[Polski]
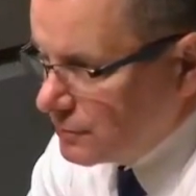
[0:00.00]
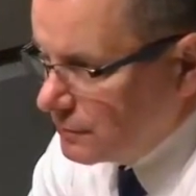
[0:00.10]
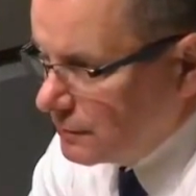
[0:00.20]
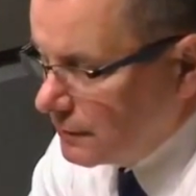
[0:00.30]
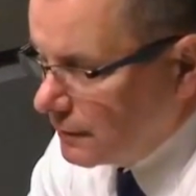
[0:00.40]

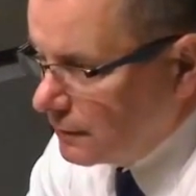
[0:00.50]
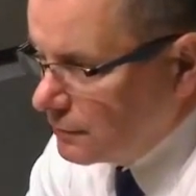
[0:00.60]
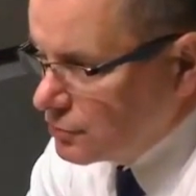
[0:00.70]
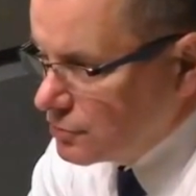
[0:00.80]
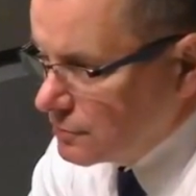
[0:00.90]
się
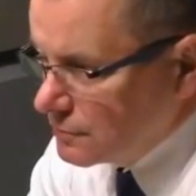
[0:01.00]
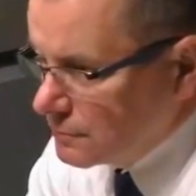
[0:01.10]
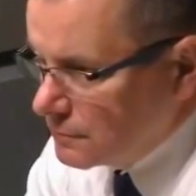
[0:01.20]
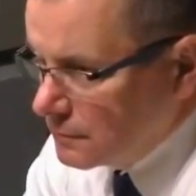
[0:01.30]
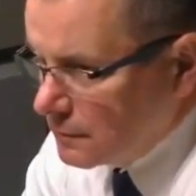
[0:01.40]
jakiegoś
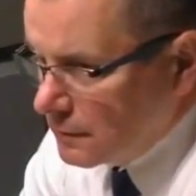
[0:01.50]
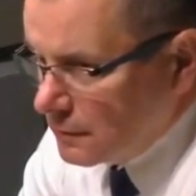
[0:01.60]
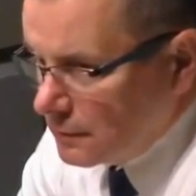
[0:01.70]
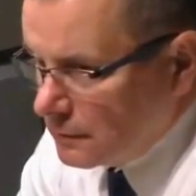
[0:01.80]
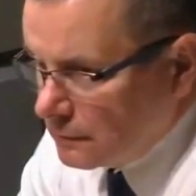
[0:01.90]

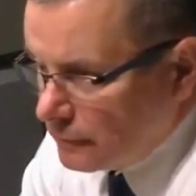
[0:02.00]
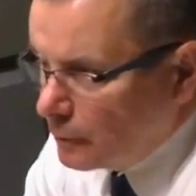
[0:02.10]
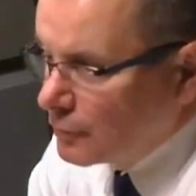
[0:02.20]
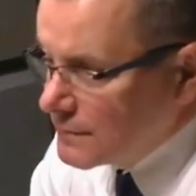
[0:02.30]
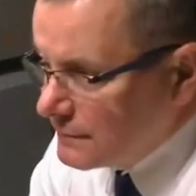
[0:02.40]

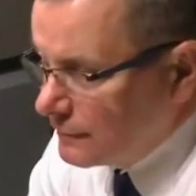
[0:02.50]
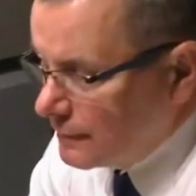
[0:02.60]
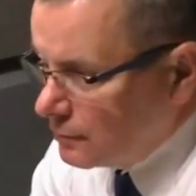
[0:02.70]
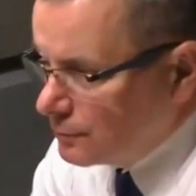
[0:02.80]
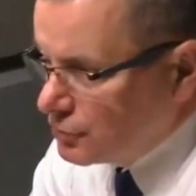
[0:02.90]

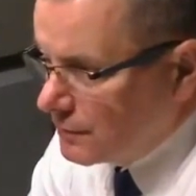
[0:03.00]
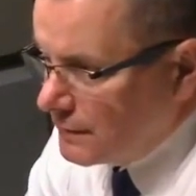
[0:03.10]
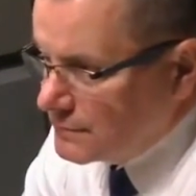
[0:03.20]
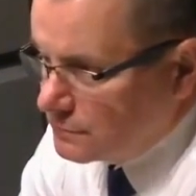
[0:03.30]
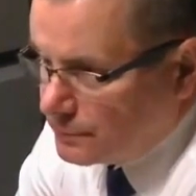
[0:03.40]
fabulowanego
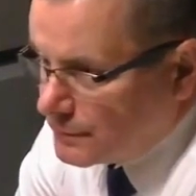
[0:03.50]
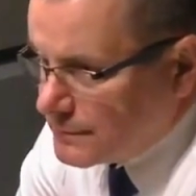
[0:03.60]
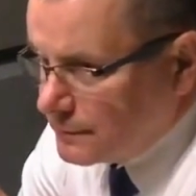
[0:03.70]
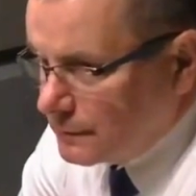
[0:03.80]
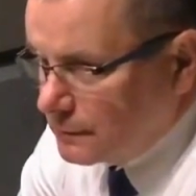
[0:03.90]
przekazu
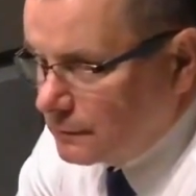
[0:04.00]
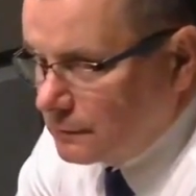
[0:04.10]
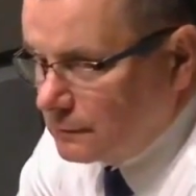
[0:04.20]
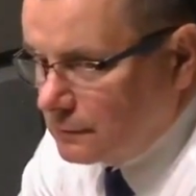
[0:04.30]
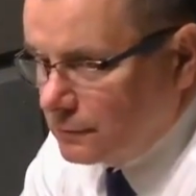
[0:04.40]

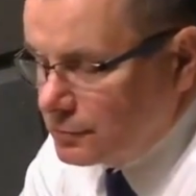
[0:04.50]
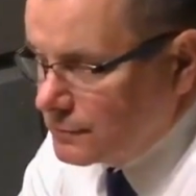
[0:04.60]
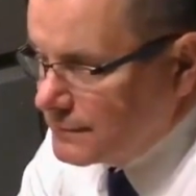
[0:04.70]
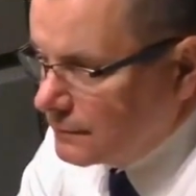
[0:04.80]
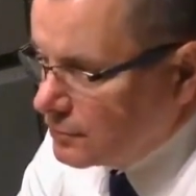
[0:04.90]

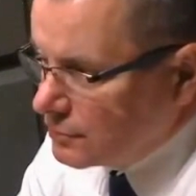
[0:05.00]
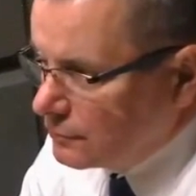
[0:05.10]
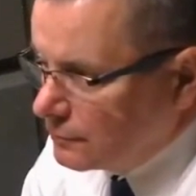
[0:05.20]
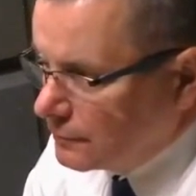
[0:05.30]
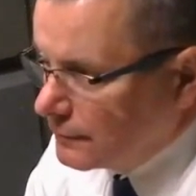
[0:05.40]
odnoszącego się
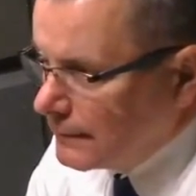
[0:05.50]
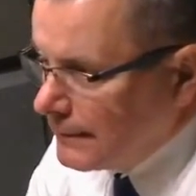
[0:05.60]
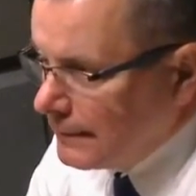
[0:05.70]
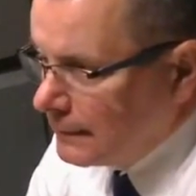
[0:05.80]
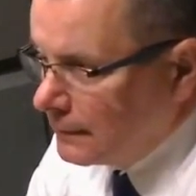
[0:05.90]
do...
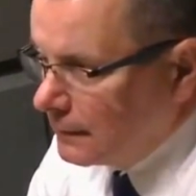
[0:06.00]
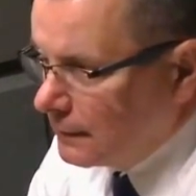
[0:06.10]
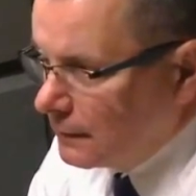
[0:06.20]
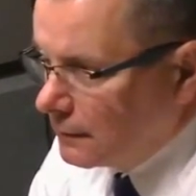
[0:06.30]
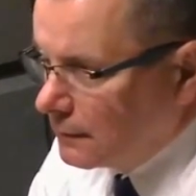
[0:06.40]
Filmu
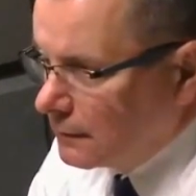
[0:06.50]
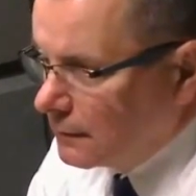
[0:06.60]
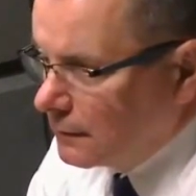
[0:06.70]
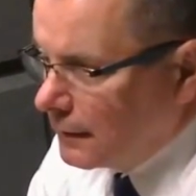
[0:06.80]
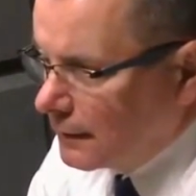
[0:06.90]
prawdy, jak
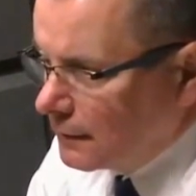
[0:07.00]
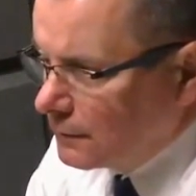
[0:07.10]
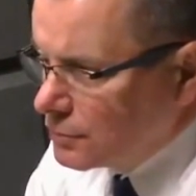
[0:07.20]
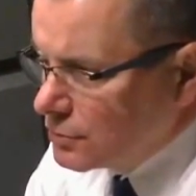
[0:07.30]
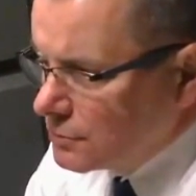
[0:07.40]
mówi Jarosław
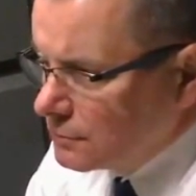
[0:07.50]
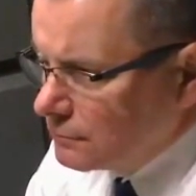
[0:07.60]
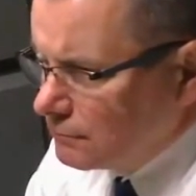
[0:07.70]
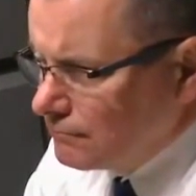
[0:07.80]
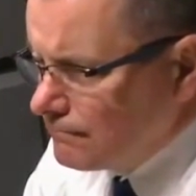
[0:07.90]
Kaczyński, czy
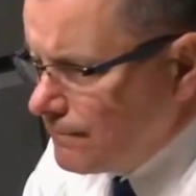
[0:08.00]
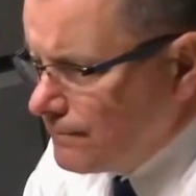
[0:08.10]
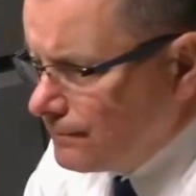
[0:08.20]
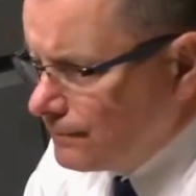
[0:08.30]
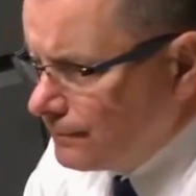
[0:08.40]
dobrego
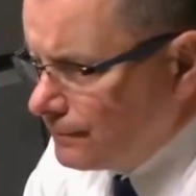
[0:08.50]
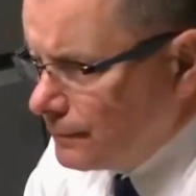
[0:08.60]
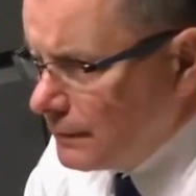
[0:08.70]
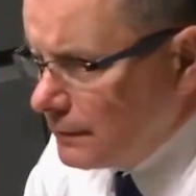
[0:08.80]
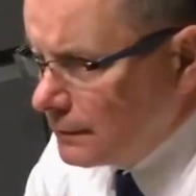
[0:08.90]
filmu
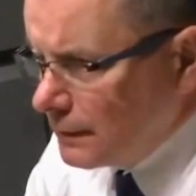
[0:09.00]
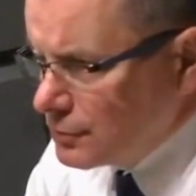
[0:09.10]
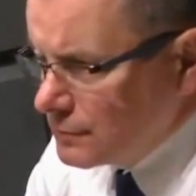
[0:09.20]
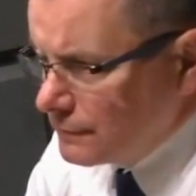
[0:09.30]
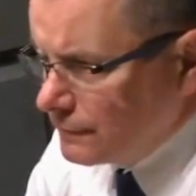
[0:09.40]
prawdy?
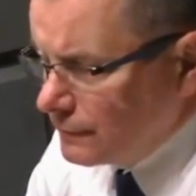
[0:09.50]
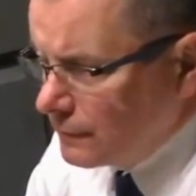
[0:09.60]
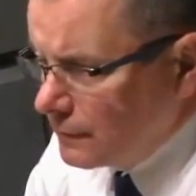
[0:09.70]
Znaczy,